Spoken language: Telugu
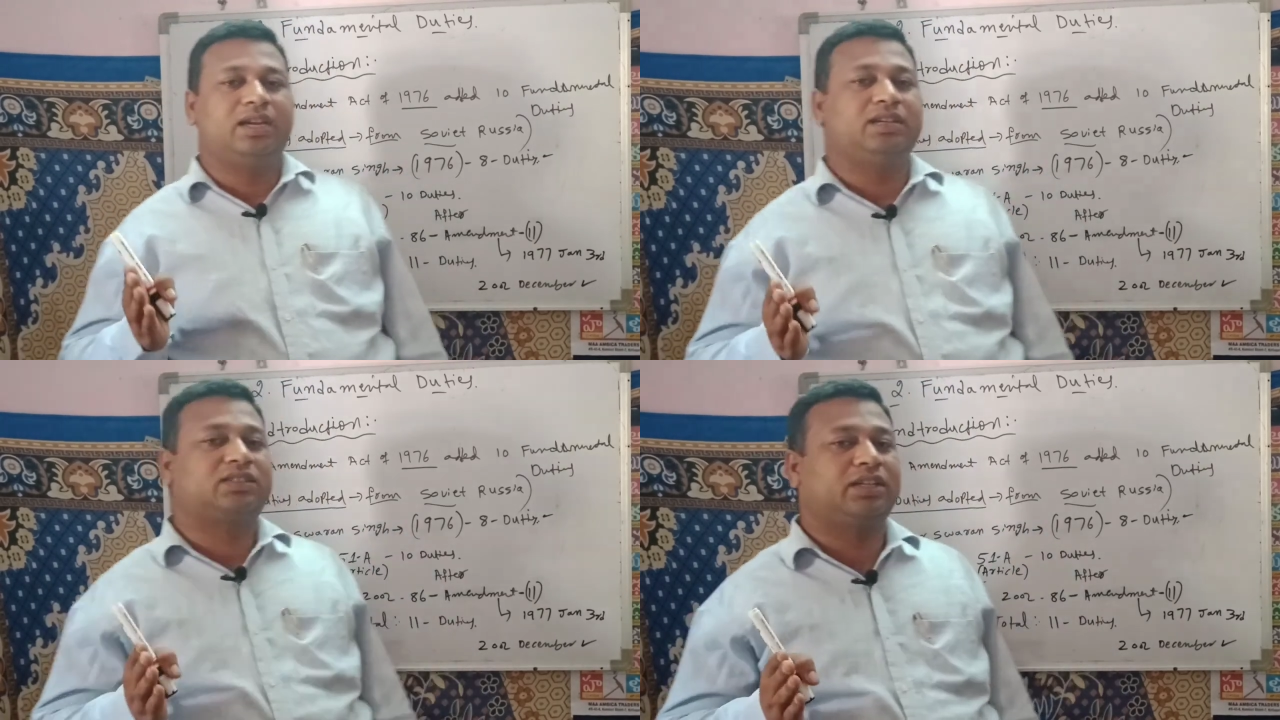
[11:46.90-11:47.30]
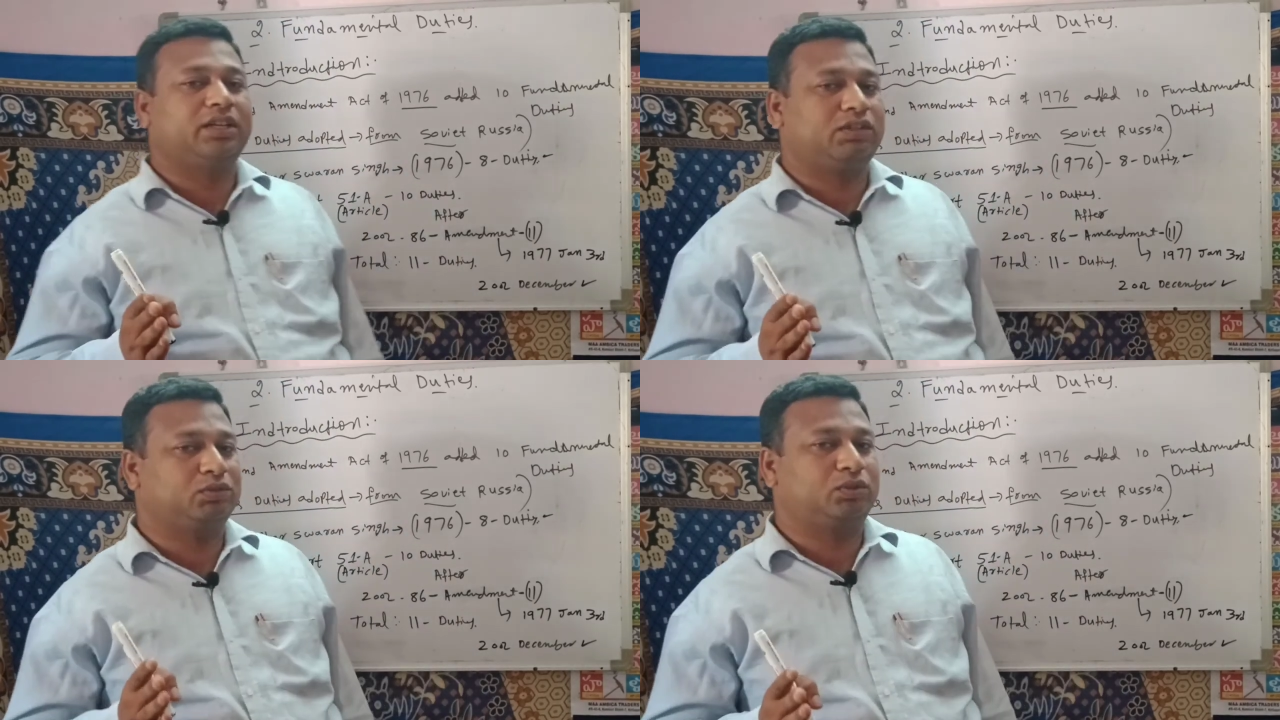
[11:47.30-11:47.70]
లింక్స్
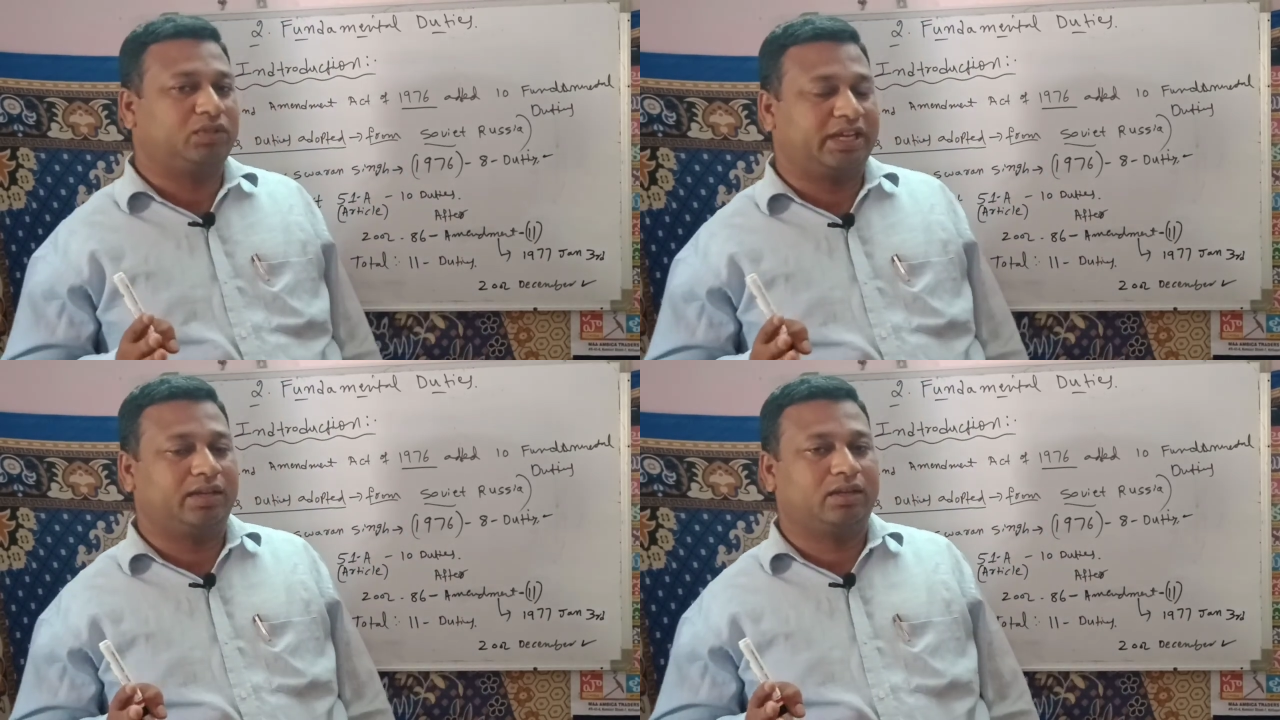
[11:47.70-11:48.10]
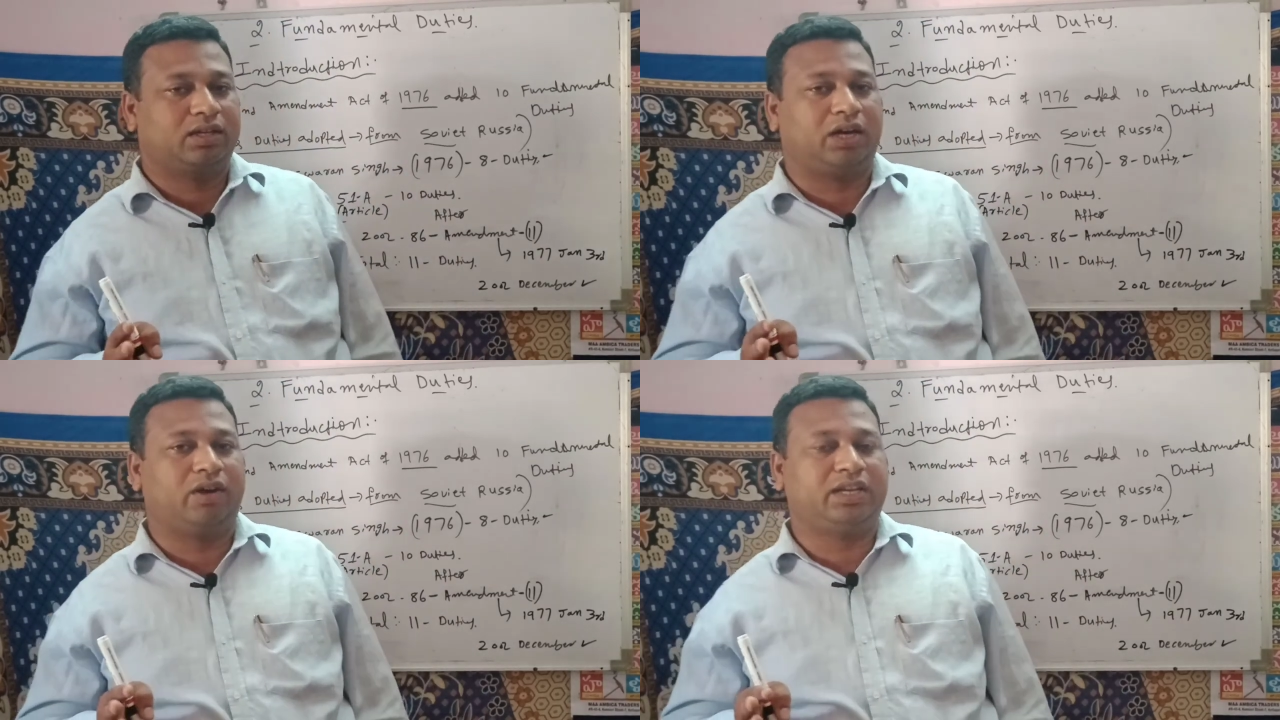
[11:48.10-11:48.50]
అనేటివి ఉన్నాయి
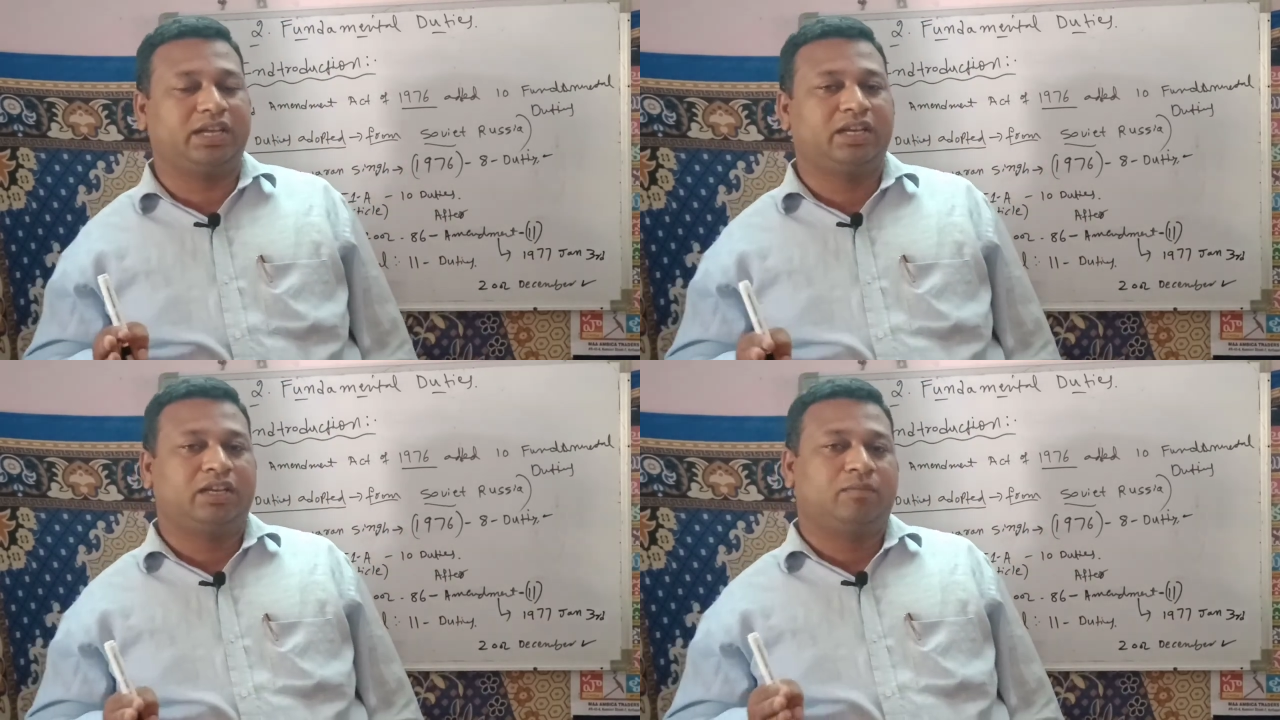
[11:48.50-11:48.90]
కాబట్టి